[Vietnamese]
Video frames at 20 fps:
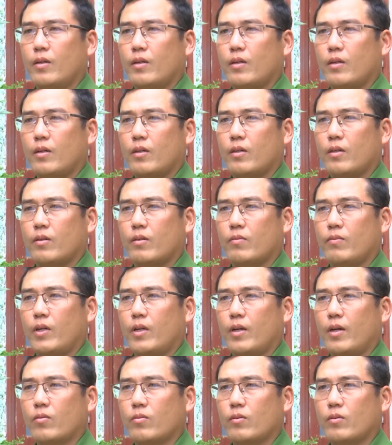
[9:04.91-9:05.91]
à,
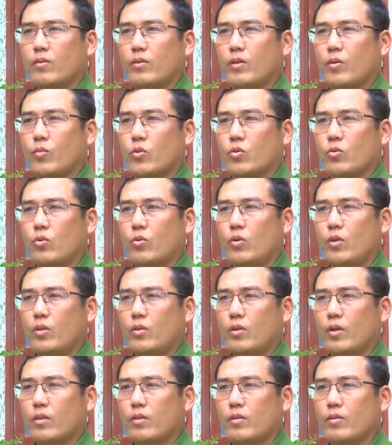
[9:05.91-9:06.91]
vận động được một số đối
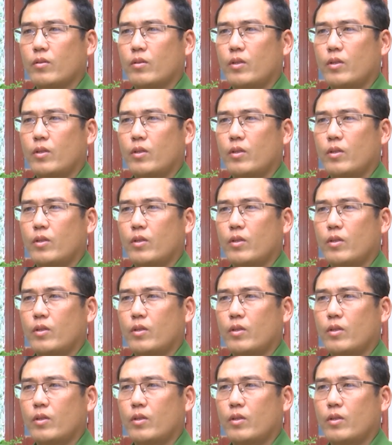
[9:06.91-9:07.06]
tượng